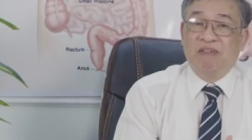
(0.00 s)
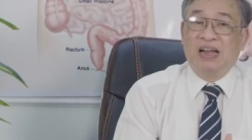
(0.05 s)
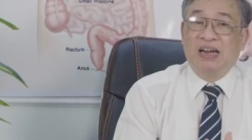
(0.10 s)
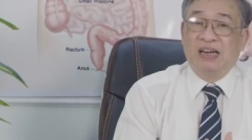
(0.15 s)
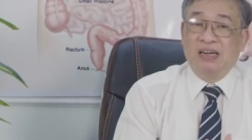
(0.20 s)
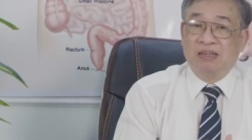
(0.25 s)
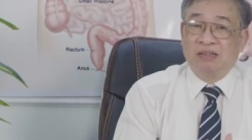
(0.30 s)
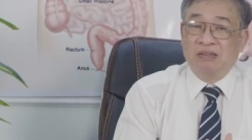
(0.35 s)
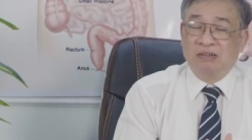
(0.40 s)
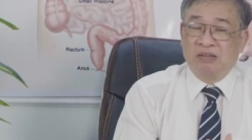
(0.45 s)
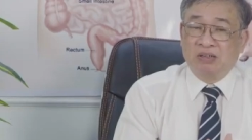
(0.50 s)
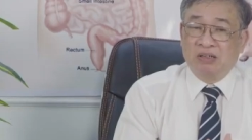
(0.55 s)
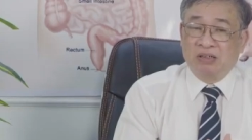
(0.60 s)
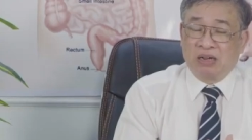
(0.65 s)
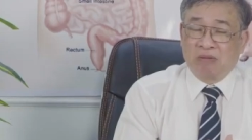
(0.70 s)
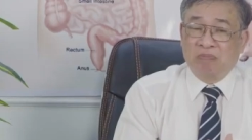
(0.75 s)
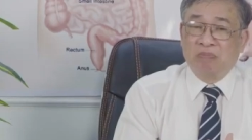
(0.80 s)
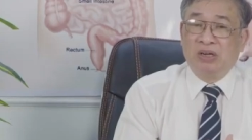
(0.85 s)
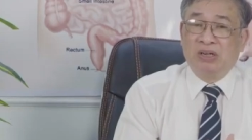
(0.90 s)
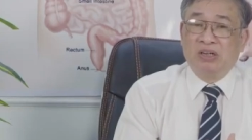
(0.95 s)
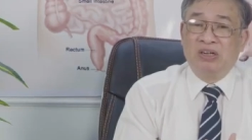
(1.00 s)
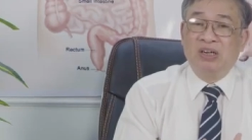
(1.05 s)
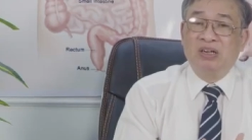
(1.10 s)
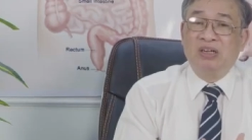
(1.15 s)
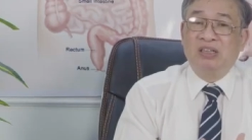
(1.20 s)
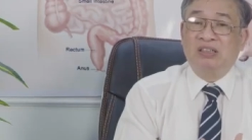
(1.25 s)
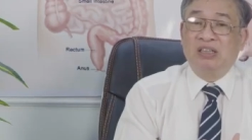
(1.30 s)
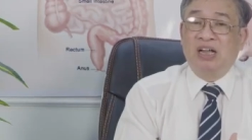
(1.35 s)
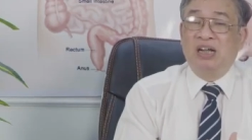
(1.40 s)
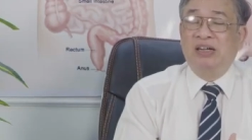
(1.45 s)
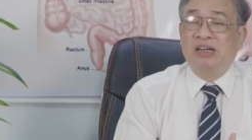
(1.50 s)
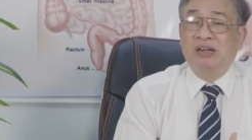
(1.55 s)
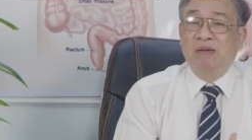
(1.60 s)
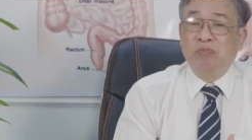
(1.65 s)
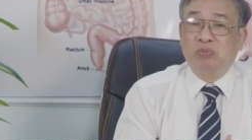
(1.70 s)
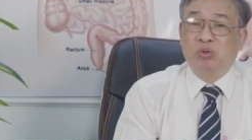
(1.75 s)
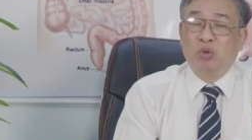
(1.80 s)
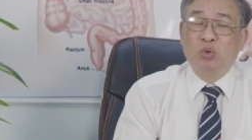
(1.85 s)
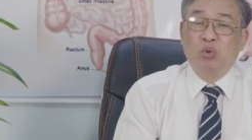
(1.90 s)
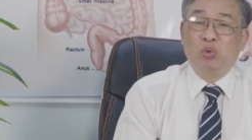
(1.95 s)
và đặc biệt nữa là tăng cái
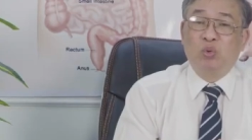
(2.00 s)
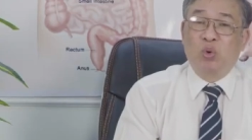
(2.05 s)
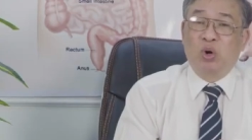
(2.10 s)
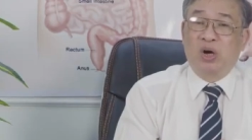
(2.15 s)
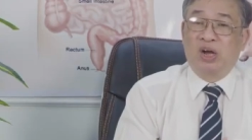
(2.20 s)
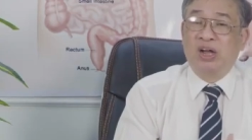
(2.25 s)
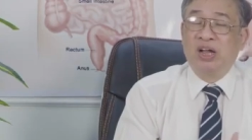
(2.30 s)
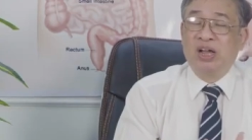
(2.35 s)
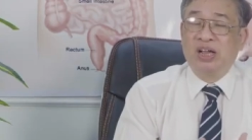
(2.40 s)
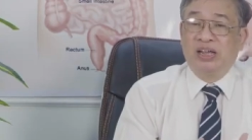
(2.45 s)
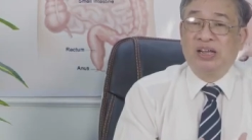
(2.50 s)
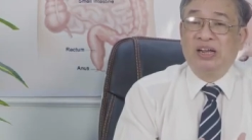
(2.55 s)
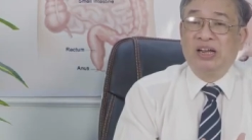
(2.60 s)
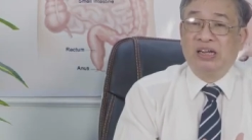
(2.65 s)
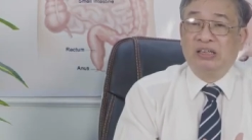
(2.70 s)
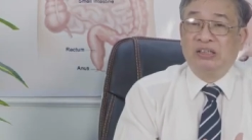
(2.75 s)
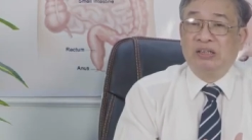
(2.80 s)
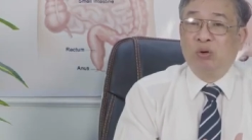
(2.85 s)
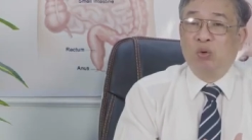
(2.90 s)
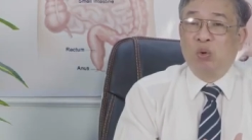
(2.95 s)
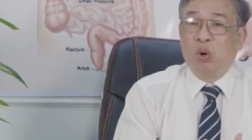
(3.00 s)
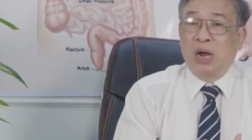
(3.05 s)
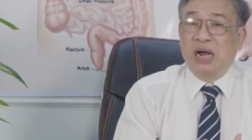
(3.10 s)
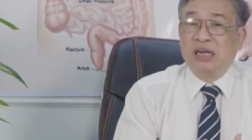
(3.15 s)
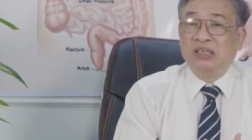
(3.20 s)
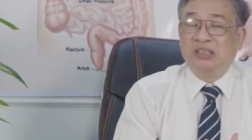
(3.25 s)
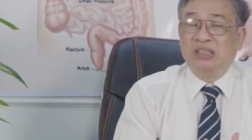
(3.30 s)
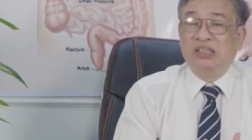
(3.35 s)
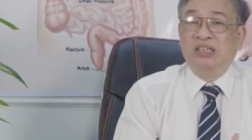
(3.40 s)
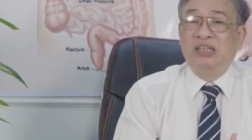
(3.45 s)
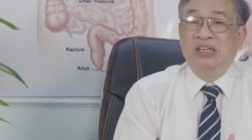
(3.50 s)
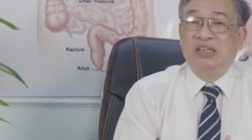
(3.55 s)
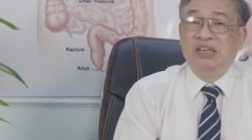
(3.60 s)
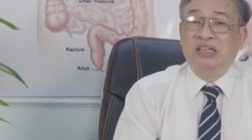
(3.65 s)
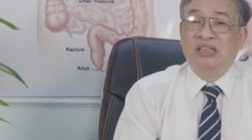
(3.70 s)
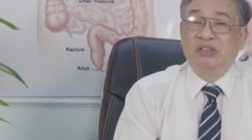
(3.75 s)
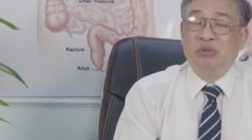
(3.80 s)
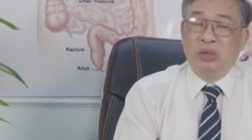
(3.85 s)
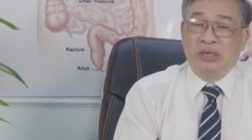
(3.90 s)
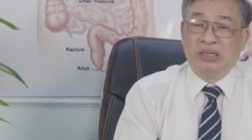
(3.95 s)
hấp thu của cái hệ tiêu hóa dẫn đến
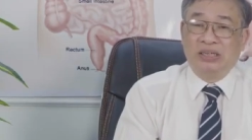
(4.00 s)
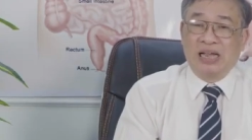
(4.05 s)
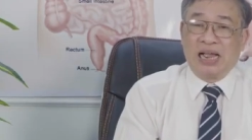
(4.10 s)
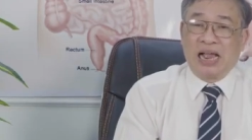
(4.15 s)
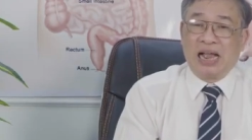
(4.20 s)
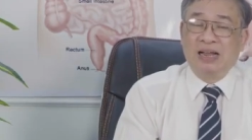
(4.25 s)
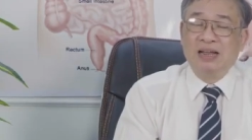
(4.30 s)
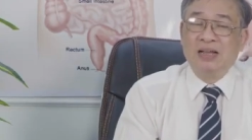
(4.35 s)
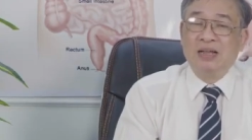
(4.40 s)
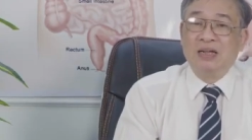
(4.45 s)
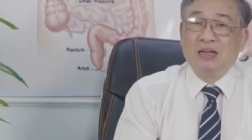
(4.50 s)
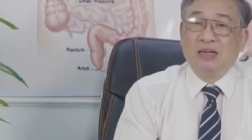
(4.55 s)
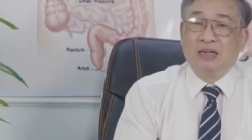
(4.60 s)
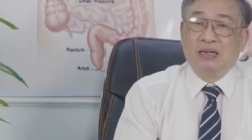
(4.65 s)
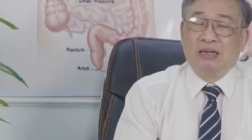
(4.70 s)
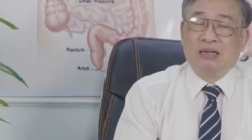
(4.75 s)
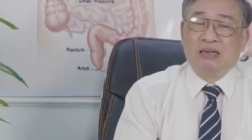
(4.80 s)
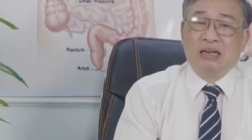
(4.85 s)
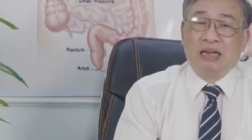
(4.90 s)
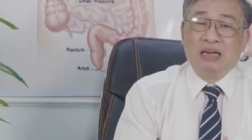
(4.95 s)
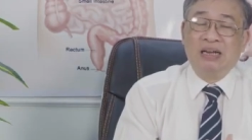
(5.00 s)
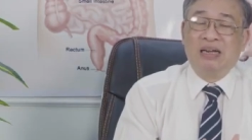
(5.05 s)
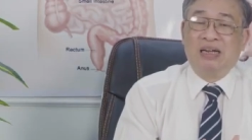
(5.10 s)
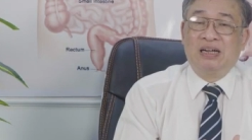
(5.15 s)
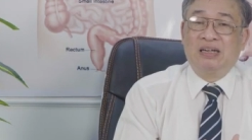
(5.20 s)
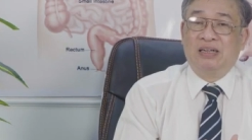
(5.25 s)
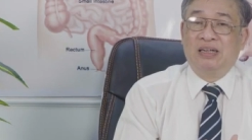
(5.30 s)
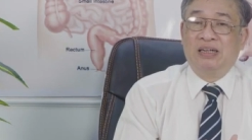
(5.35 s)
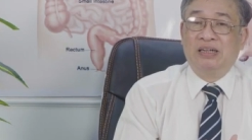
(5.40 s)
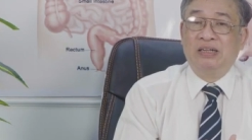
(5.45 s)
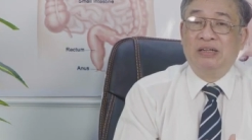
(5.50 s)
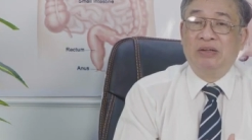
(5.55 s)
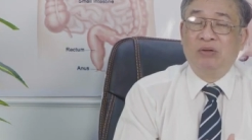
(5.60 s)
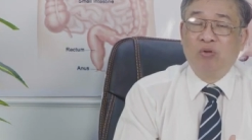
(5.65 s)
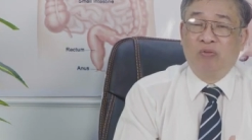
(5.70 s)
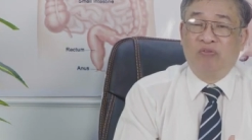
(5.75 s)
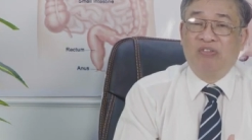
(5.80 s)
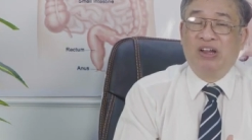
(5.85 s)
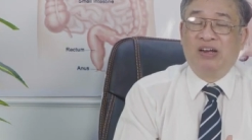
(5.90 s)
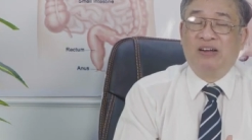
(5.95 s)
là nhuận tràng đấy là cái
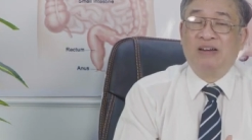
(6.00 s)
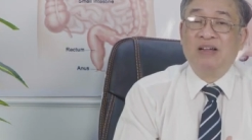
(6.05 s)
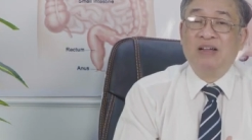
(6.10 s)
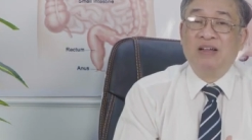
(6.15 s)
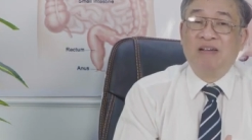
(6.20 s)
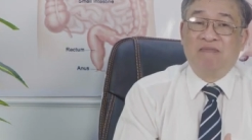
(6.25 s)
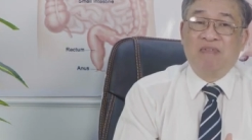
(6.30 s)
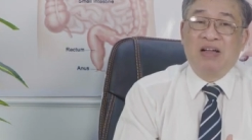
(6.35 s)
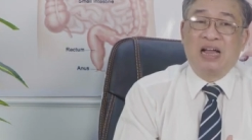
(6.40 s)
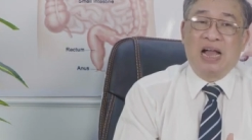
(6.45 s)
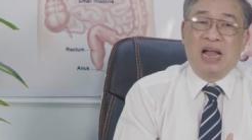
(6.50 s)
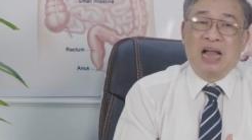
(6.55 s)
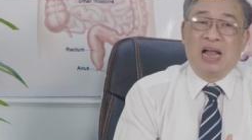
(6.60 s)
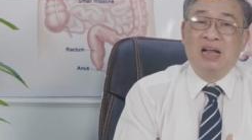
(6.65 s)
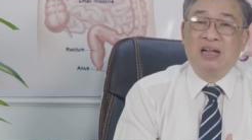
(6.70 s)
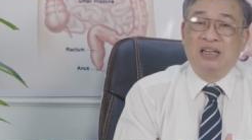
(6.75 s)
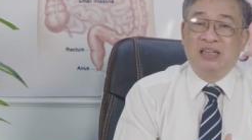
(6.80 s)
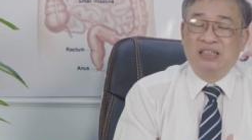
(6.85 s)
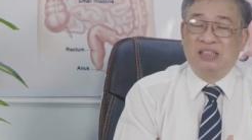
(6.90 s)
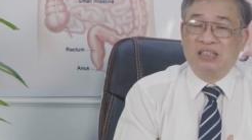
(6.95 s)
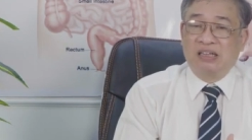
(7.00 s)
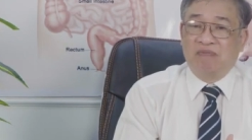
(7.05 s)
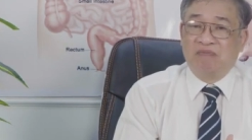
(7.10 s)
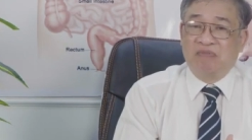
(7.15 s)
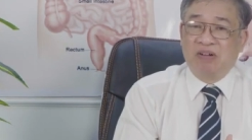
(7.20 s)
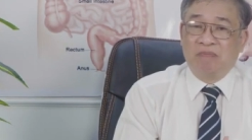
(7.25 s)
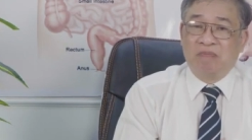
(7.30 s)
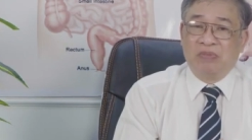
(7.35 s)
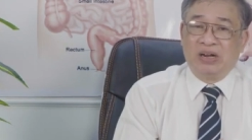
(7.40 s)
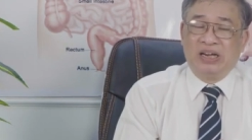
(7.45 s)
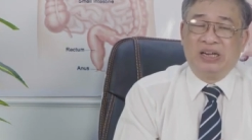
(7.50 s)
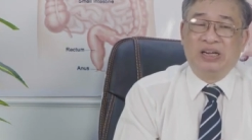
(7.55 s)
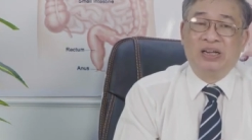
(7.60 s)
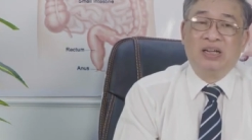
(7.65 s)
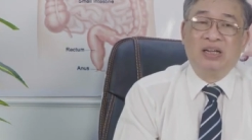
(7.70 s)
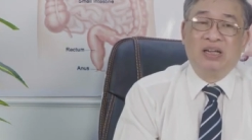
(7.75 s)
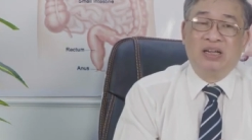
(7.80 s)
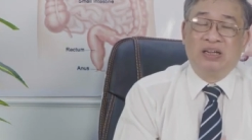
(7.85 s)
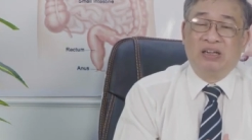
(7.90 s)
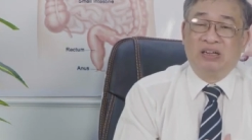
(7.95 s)
ưu việt và cái sản phẩm này
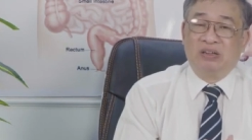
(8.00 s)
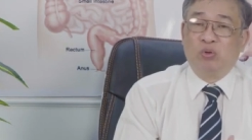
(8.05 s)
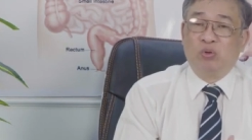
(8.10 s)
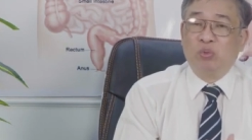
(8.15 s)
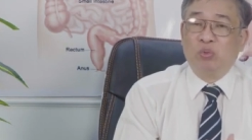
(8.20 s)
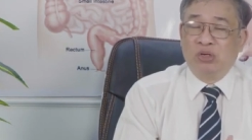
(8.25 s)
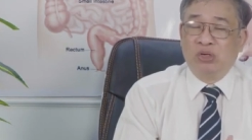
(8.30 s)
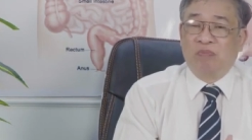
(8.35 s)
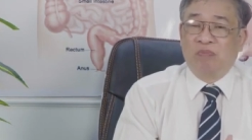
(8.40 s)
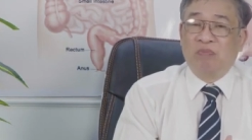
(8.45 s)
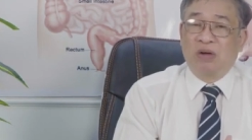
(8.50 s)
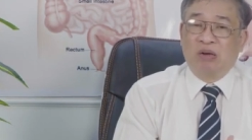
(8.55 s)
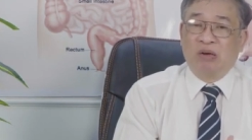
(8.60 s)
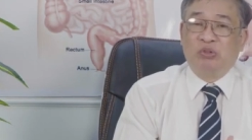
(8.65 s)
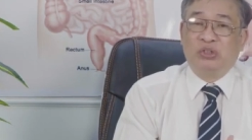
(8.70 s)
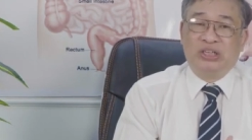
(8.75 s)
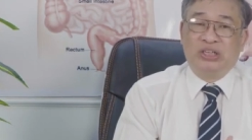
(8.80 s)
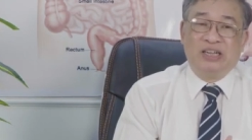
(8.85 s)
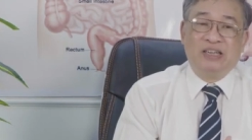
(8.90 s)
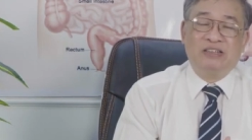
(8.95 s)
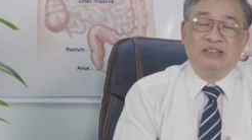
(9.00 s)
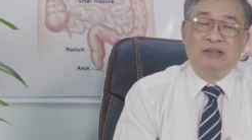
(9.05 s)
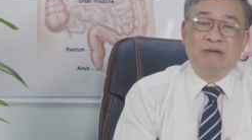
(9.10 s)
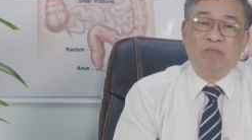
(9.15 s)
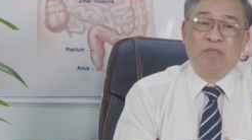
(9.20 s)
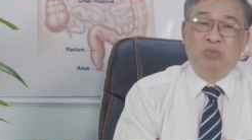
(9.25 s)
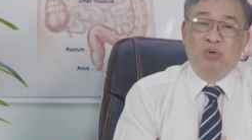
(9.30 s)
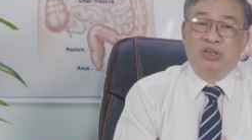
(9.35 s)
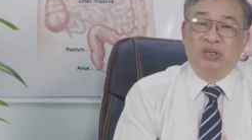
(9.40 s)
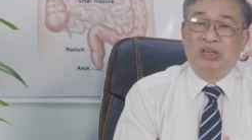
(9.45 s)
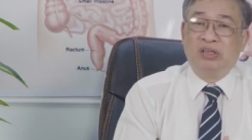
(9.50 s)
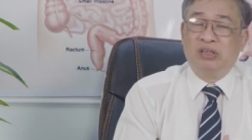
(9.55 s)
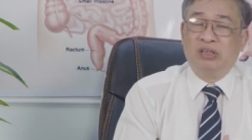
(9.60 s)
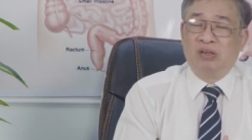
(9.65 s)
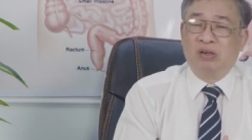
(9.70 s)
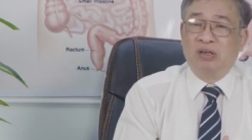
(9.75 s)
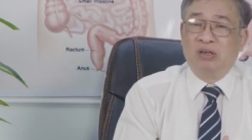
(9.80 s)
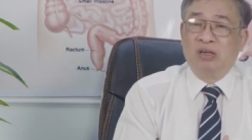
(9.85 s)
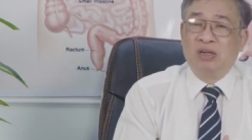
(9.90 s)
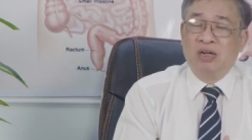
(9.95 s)
cũng được bào chế trên một cái
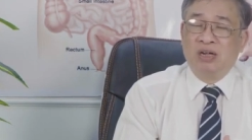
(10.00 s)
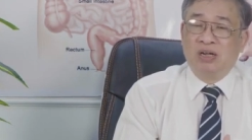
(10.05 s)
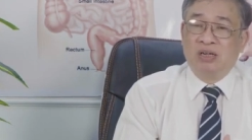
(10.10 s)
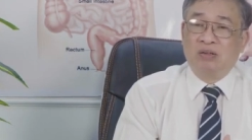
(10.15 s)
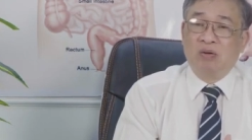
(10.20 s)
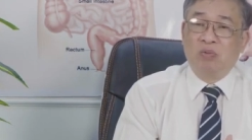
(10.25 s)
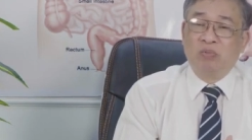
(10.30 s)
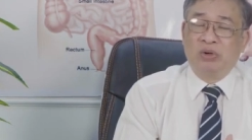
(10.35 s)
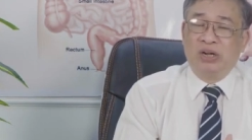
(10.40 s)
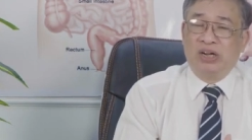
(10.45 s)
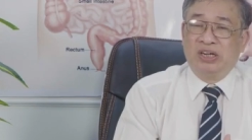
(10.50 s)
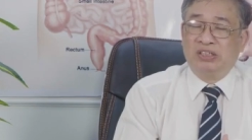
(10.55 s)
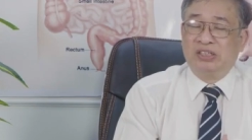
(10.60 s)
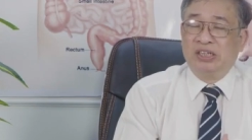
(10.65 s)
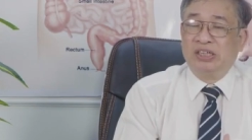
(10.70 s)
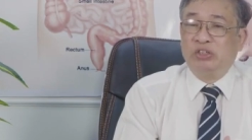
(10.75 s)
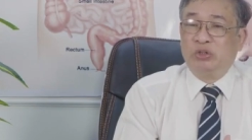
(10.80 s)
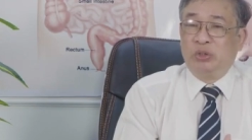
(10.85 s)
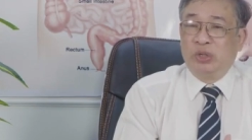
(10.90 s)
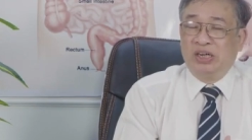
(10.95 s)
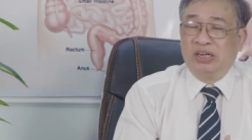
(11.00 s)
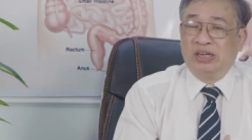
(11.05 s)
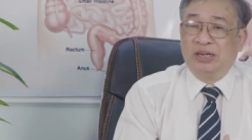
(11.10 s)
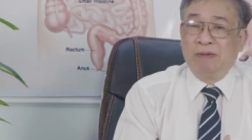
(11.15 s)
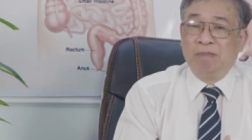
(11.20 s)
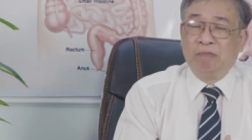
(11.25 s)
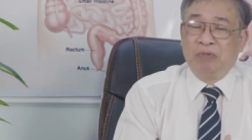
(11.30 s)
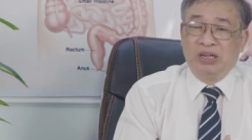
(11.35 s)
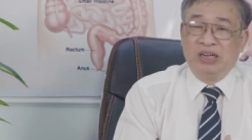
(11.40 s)
công nghệ dây chuyền khép